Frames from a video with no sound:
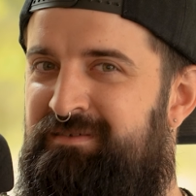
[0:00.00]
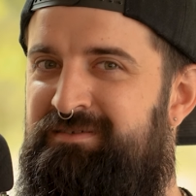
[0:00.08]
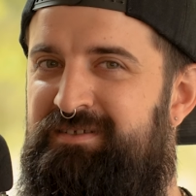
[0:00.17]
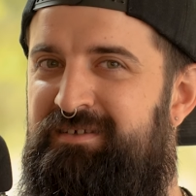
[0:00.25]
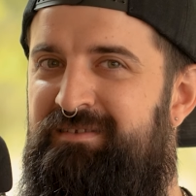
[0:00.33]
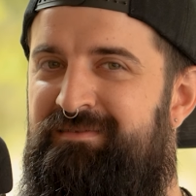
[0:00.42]

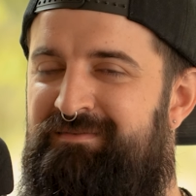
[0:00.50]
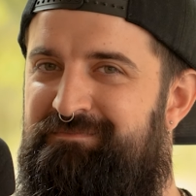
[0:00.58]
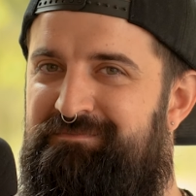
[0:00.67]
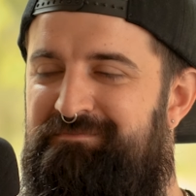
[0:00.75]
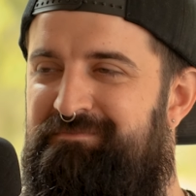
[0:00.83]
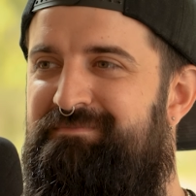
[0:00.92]
es que
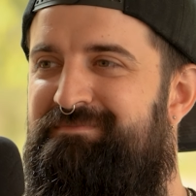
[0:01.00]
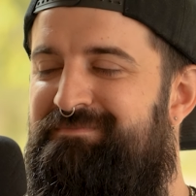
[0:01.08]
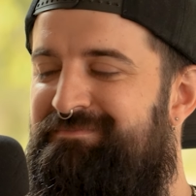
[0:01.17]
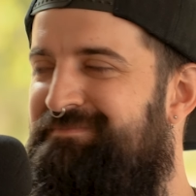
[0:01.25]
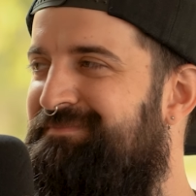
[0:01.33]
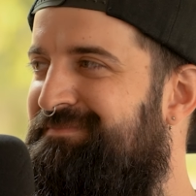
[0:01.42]

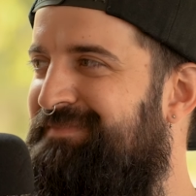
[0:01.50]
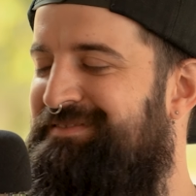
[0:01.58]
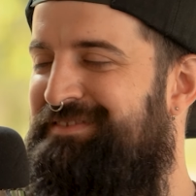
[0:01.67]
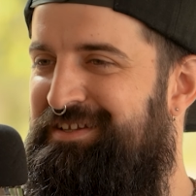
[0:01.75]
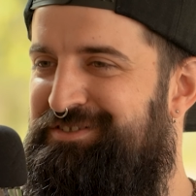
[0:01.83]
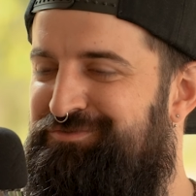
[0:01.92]
mm,
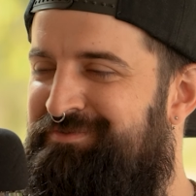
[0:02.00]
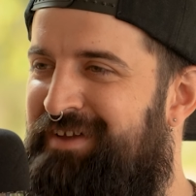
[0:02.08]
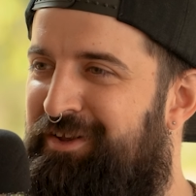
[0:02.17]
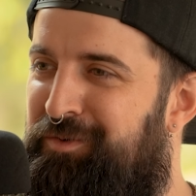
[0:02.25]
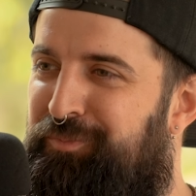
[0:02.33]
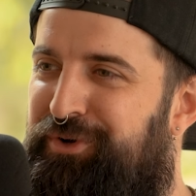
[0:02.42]
tienes un
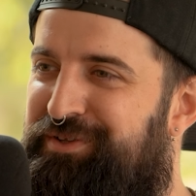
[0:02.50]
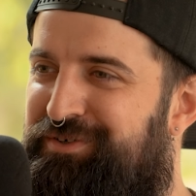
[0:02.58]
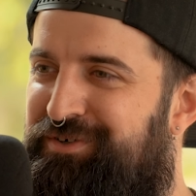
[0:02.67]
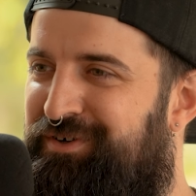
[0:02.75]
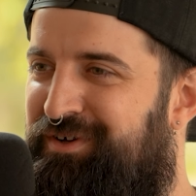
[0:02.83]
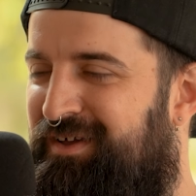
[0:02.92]

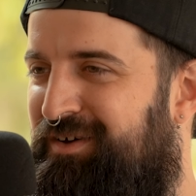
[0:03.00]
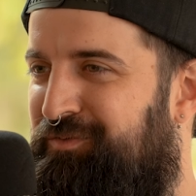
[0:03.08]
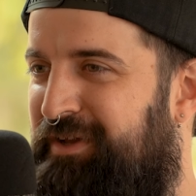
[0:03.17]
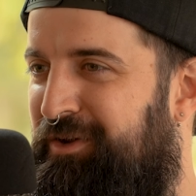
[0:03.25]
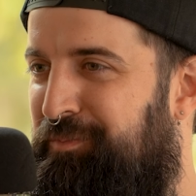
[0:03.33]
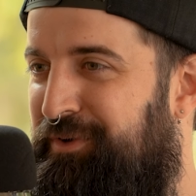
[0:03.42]
aeropuerto,
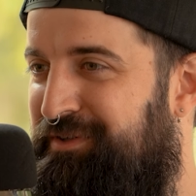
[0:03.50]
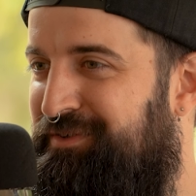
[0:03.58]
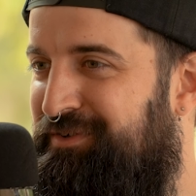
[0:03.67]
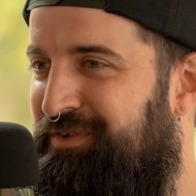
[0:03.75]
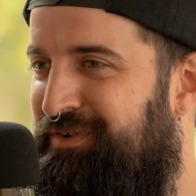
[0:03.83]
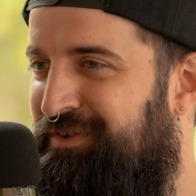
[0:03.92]
un
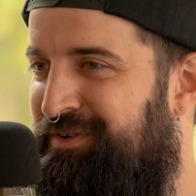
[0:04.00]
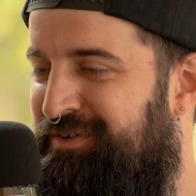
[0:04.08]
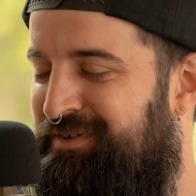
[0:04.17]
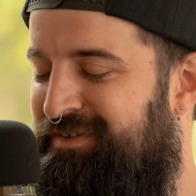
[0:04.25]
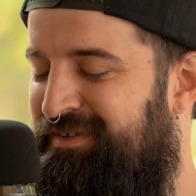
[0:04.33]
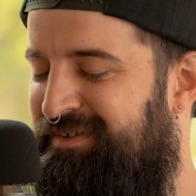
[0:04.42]

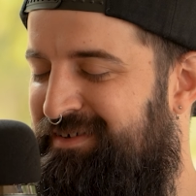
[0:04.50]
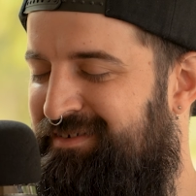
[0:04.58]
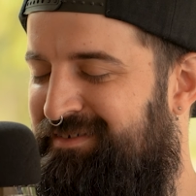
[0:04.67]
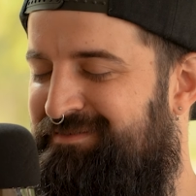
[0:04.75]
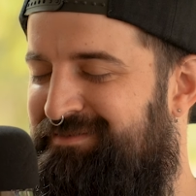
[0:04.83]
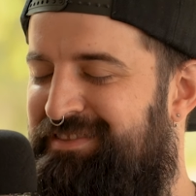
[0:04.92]
aeropuerto eh,
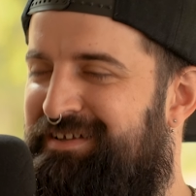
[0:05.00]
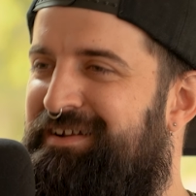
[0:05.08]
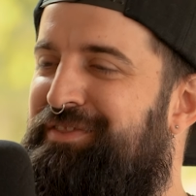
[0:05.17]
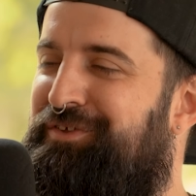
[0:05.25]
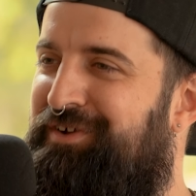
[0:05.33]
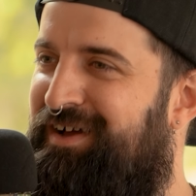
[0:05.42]

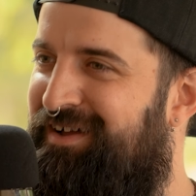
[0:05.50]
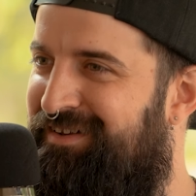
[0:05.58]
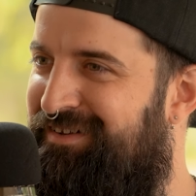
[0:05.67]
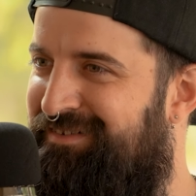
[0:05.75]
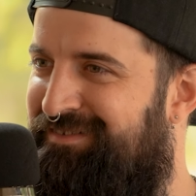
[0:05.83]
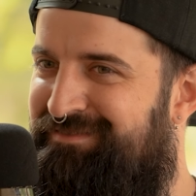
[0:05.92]
internacional
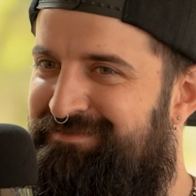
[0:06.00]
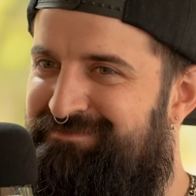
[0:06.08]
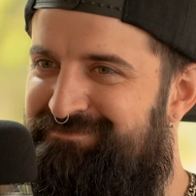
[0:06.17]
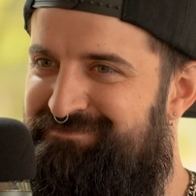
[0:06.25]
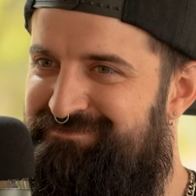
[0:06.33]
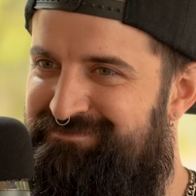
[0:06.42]

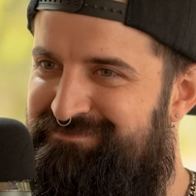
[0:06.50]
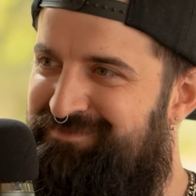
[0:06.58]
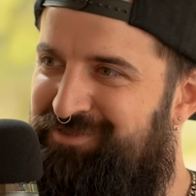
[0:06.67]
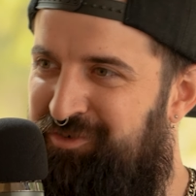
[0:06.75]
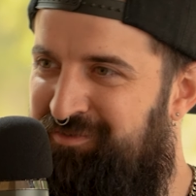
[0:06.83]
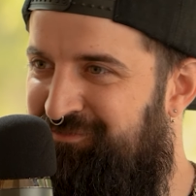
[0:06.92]

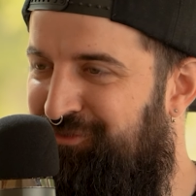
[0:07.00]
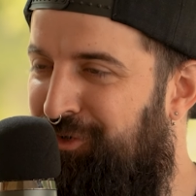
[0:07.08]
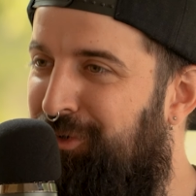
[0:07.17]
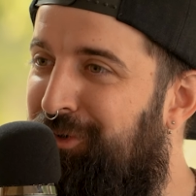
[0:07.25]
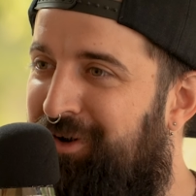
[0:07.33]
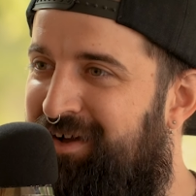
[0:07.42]
con
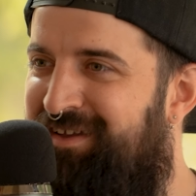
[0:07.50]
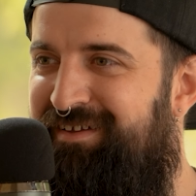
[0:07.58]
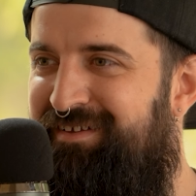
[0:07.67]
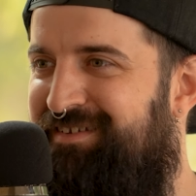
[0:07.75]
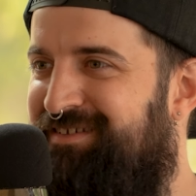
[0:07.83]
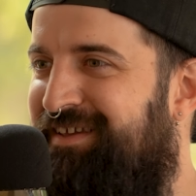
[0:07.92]
foco
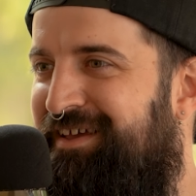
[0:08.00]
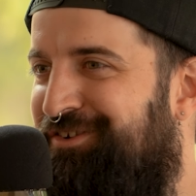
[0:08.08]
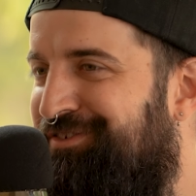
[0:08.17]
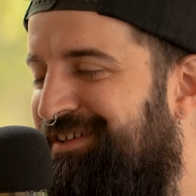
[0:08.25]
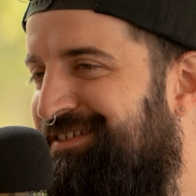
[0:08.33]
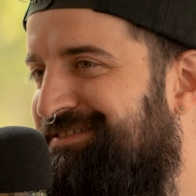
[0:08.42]
ahí y es que ya lo
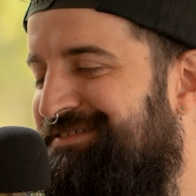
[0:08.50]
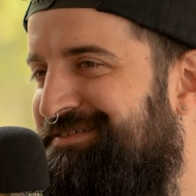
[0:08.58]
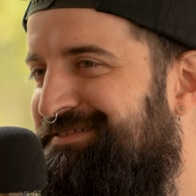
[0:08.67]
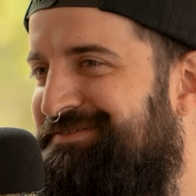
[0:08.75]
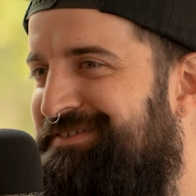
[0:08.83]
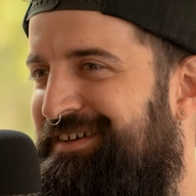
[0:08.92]
tienes
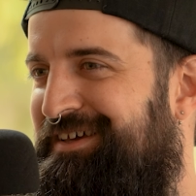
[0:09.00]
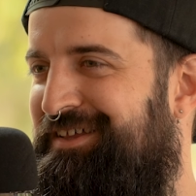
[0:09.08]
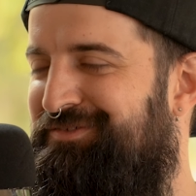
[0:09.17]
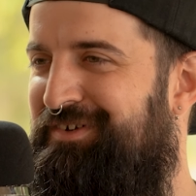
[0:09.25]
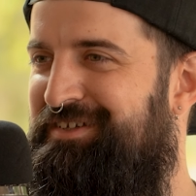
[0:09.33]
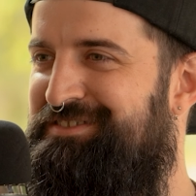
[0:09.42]
en,
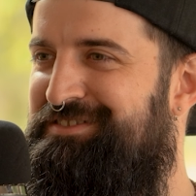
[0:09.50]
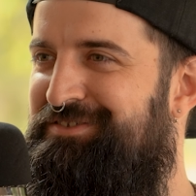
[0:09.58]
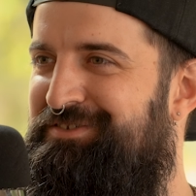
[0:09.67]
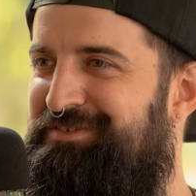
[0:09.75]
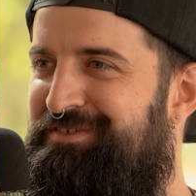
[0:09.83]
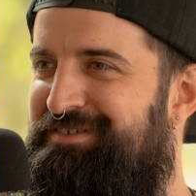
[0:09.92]
cualquier
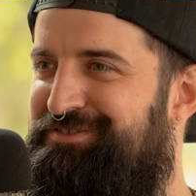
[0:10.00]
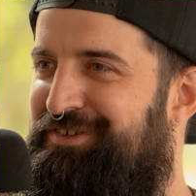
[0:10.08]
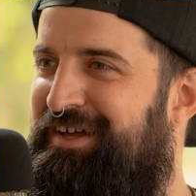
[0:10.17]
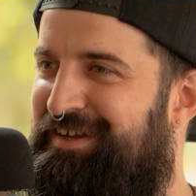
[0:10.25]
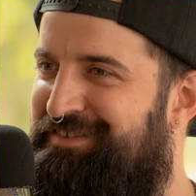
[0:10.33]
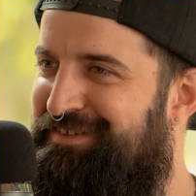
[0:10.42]
sitio, ¿no? Toda
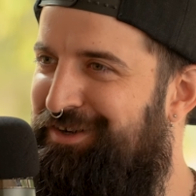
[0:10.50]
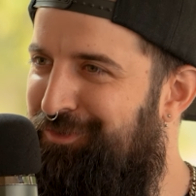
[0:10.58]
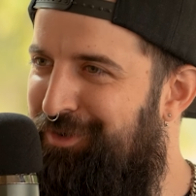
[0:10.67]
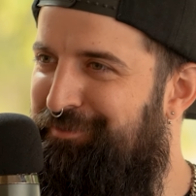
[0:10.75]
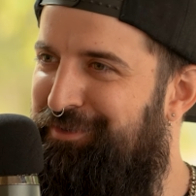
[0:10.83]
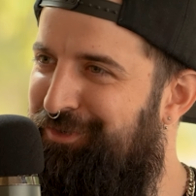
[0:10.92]
la gente que ha
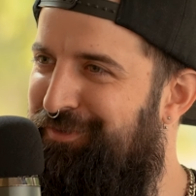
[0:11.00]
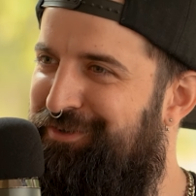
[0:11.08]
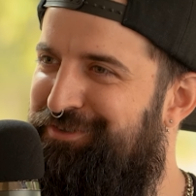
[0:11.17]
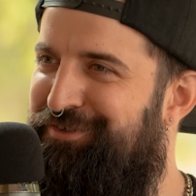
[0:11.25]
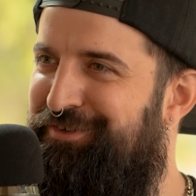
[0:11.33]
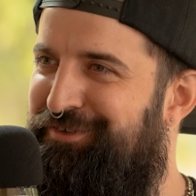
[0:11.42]
jugado
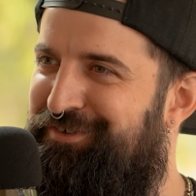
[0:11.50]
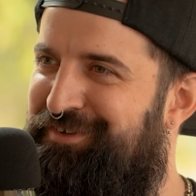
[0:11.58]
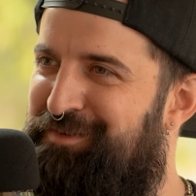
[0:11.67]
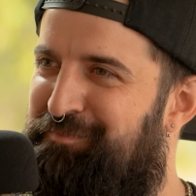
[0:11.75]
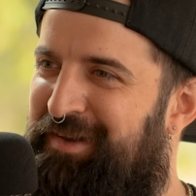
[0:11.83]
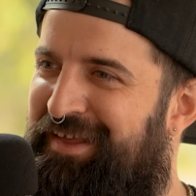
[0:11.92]
videojuegos, rollo
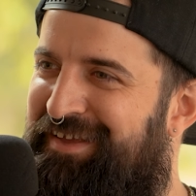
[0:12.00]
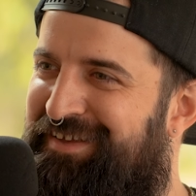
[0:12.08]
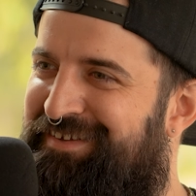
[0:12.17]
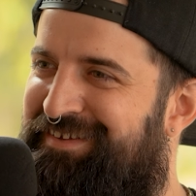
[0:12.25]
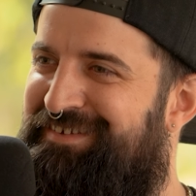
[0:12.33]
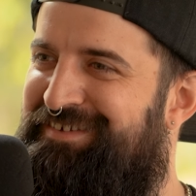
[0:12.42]
el
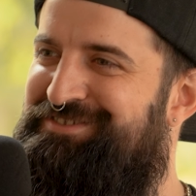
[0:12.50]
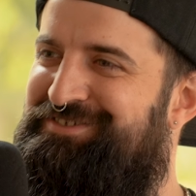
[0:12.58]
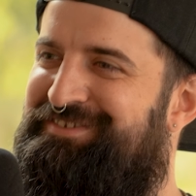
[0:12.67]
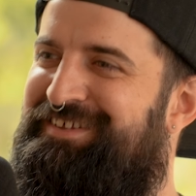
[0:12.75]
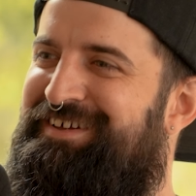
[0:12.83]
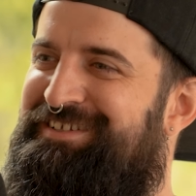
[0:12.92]
Plague, que
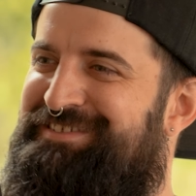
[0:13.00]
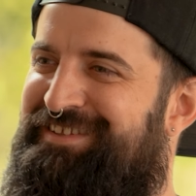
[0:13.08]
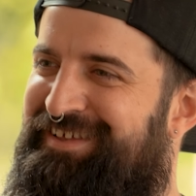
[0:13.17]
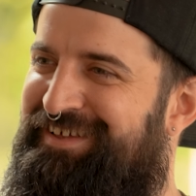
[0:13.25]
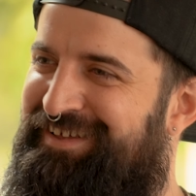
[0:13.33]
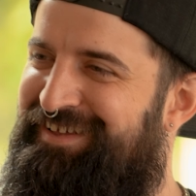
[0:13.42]
son de así
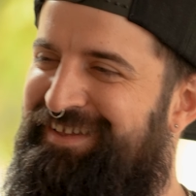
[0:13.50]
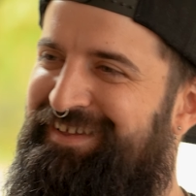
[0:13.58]
de,